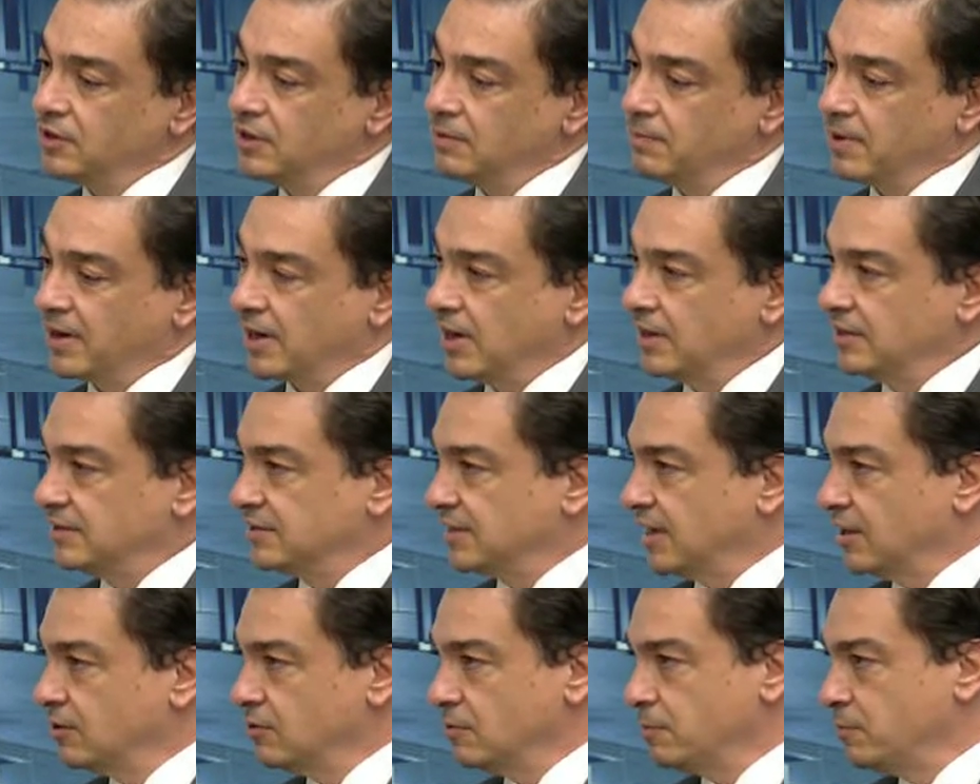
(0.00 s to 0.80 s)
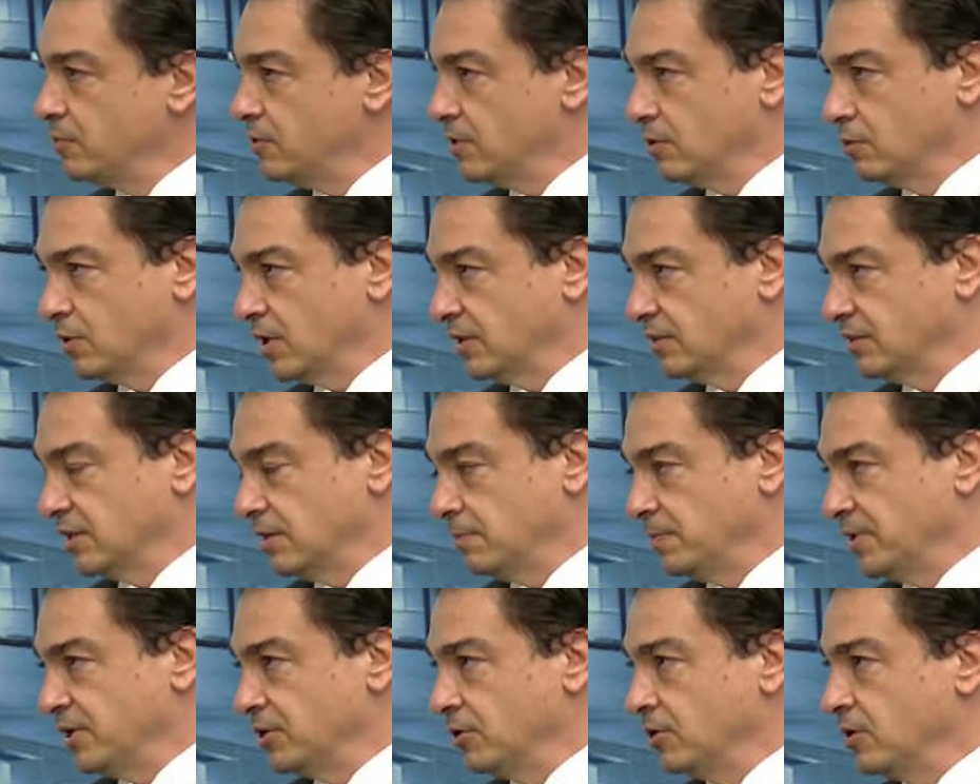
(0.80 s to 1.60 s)
paralizados, pues durante
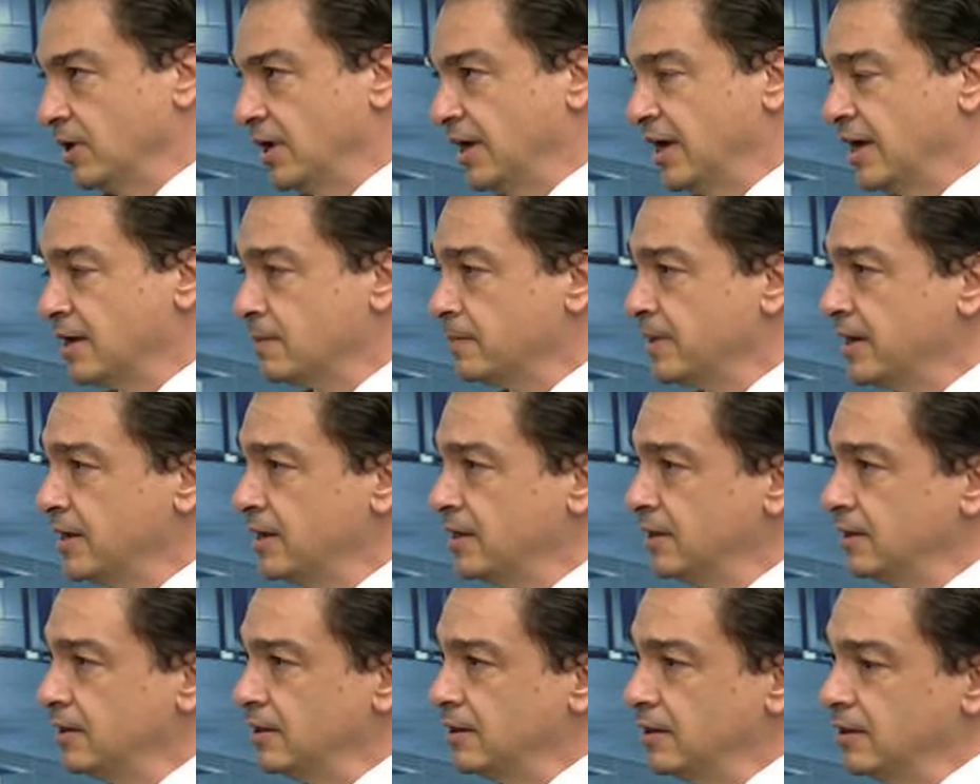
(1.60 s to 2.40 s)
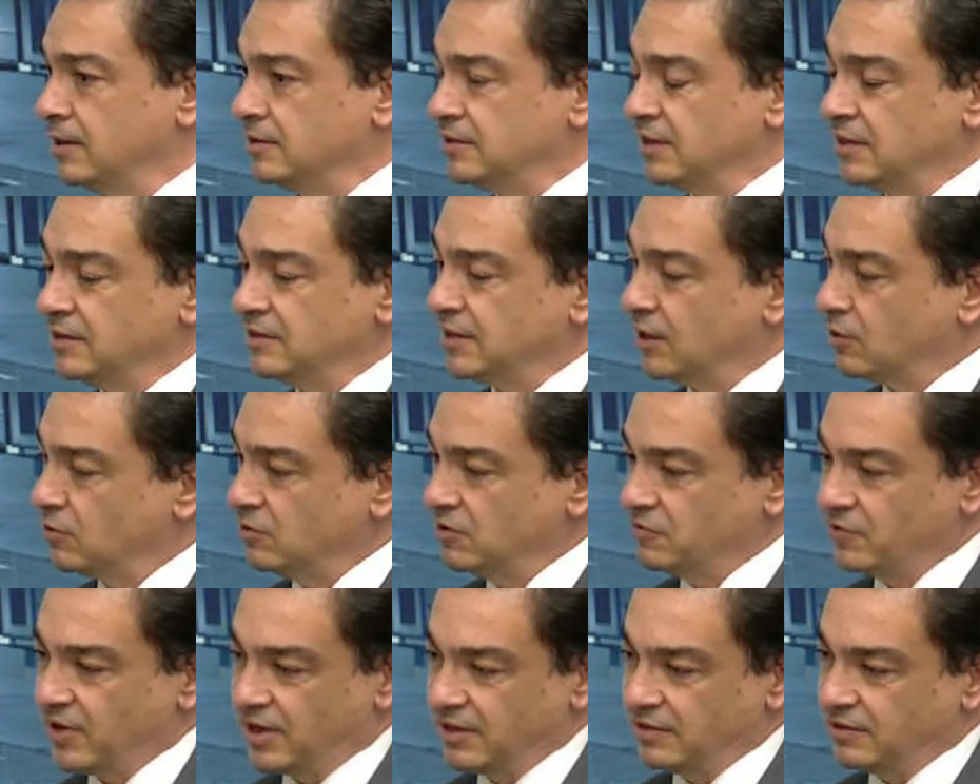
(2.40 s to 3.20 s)
el periodo de alarma, se dictaron
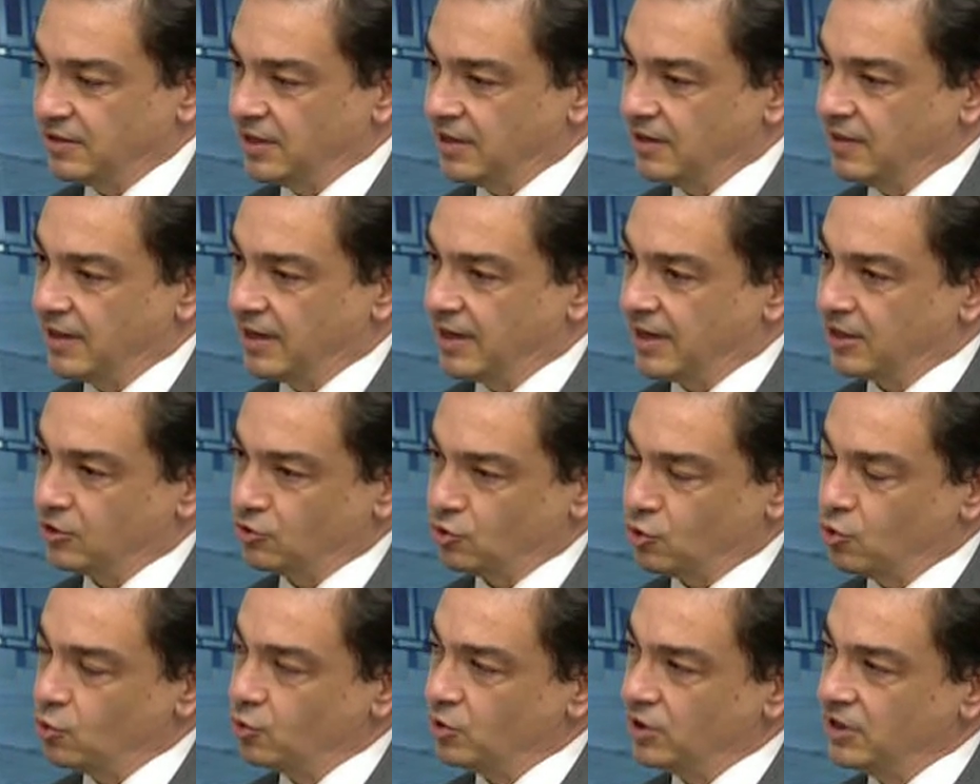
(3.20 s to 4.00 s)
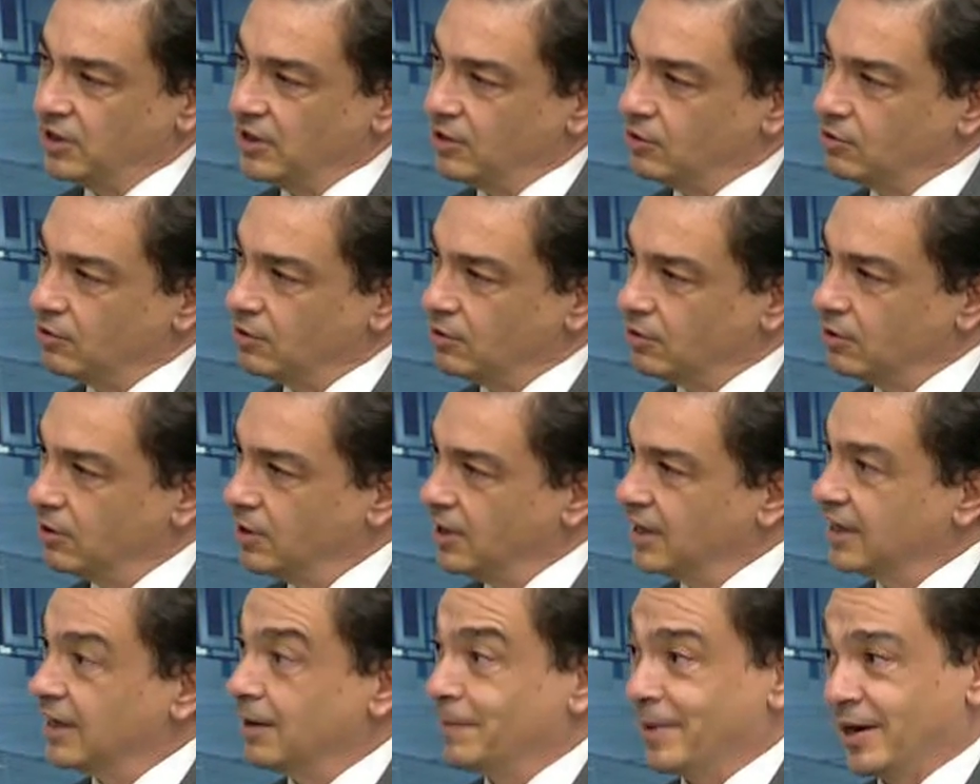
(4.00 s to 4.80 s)
diferentes decretos jurídicos
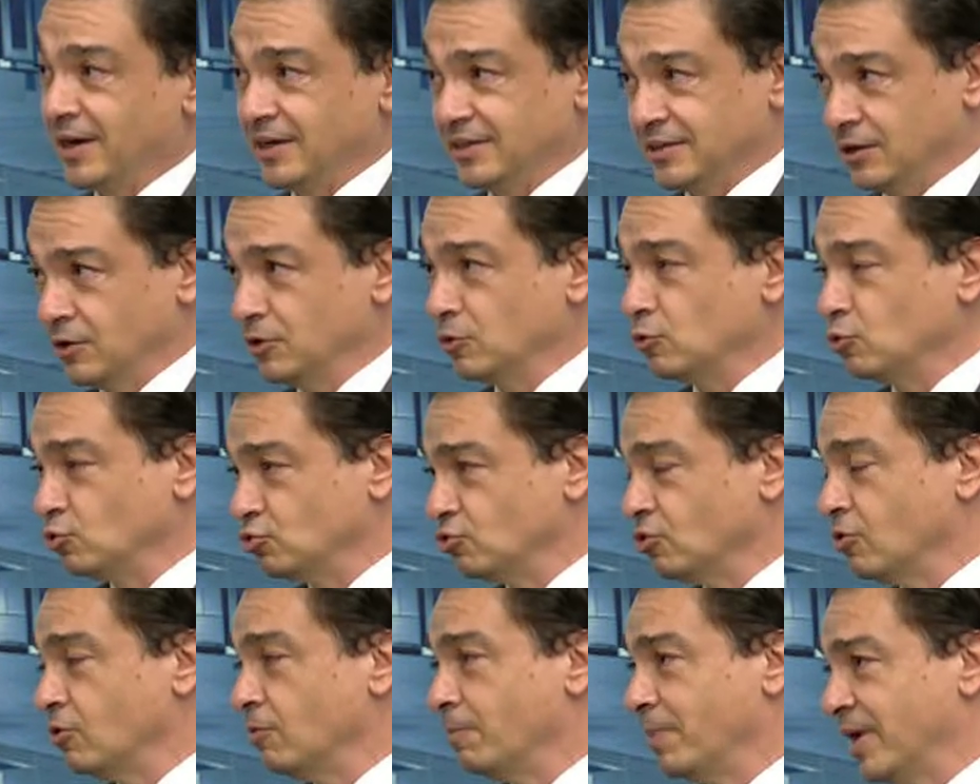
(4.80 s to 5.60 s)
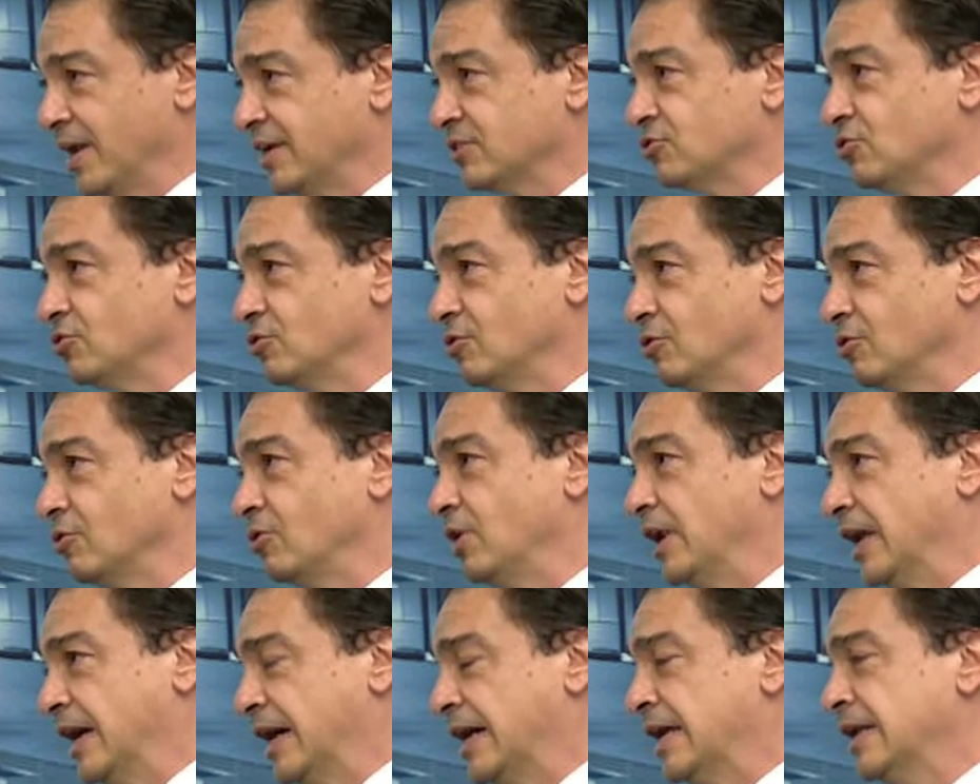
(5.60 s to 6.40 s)
que paralizaban incluso plazos
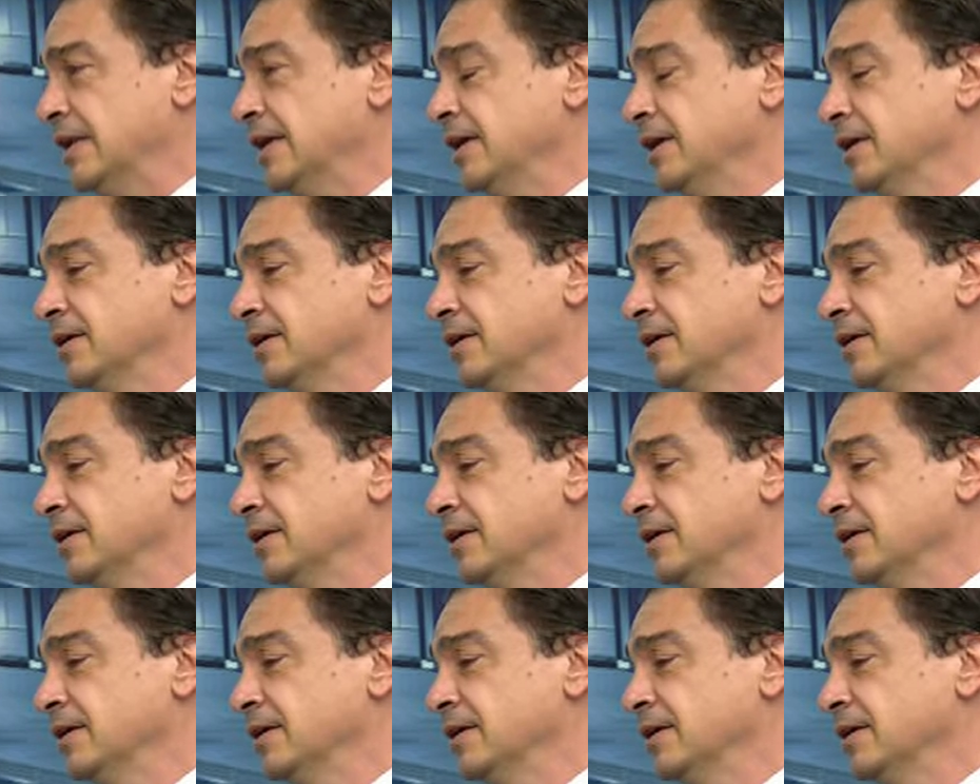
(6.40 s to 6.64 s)
legales.